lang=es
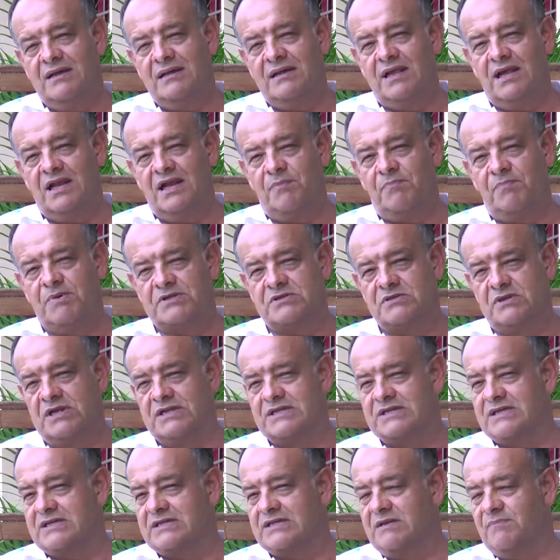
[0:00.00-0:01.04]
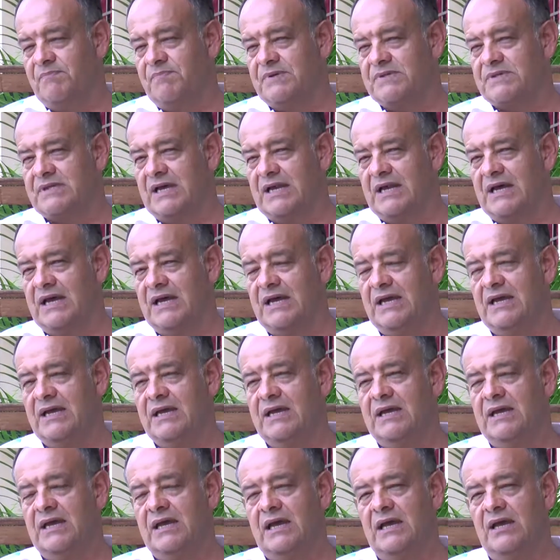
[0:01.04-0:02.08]
de las personas que siempre están ahí
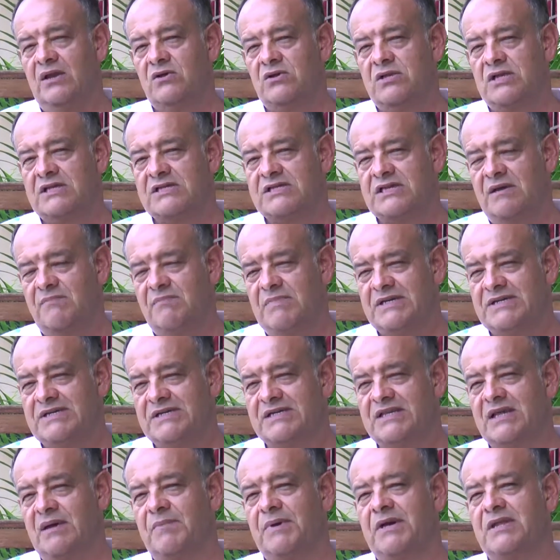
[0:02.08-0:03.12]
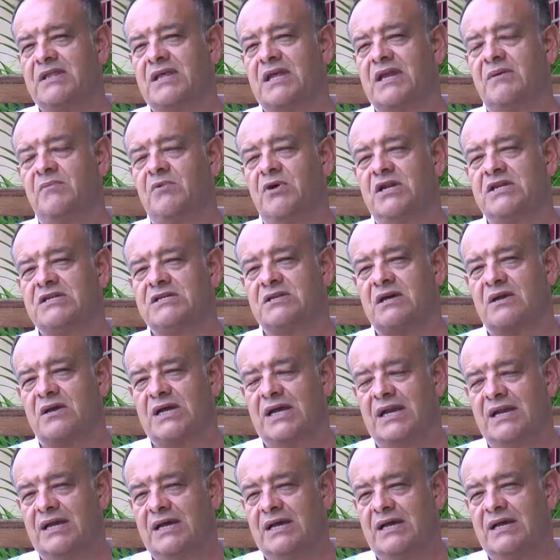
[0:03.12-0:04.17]
y los de seis meses también tenemos el
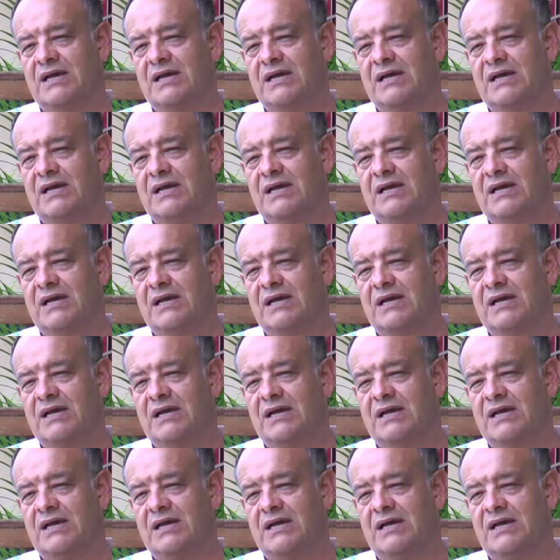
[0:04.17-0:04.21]
historial,